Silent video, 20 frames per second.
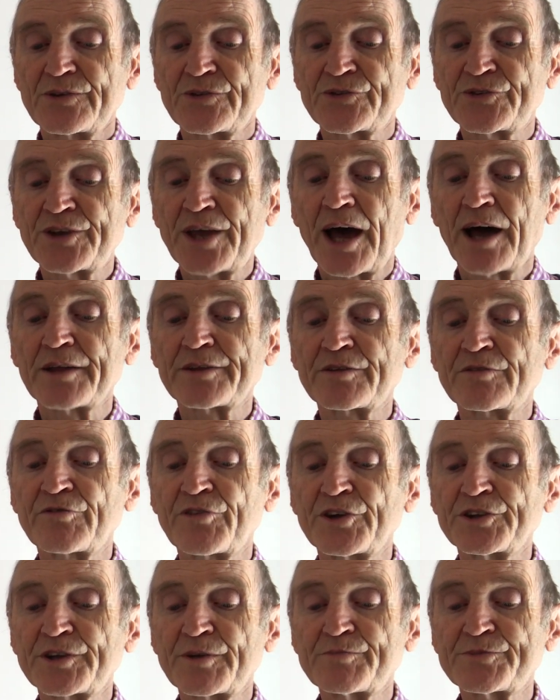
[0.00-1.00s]
Sie hatten
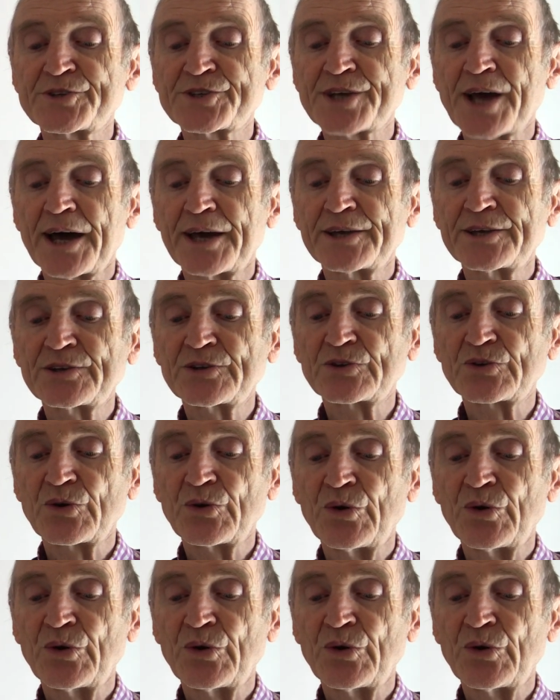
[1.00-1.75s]
von dem Zeichen